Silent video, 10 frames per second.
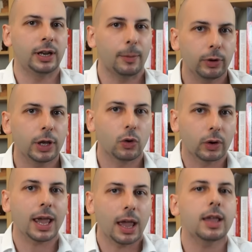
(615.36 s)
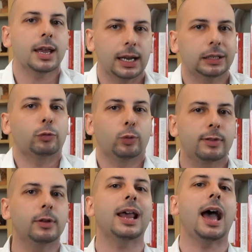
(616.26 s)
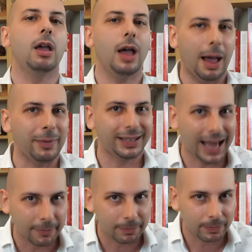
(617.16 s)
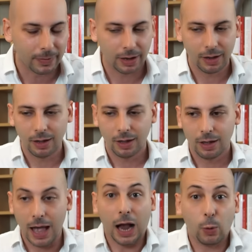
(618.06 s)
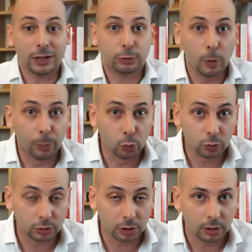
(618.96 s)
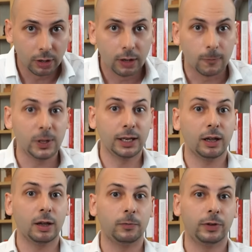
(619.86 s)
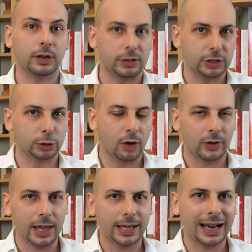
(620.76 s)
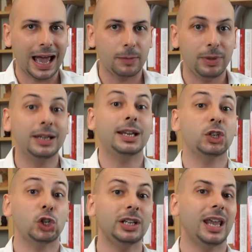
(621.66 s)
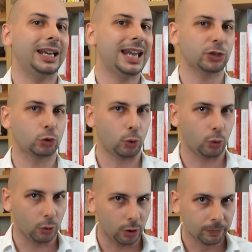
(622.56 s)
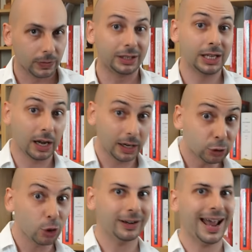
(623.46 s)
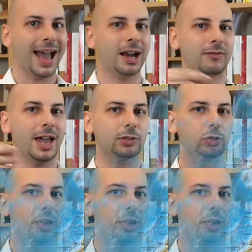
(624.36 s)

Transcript: Napoleone in realtà funziona a metà. A questo punto Villeneuve, che si trova nei Caraibi, decide da solo di ritornare verso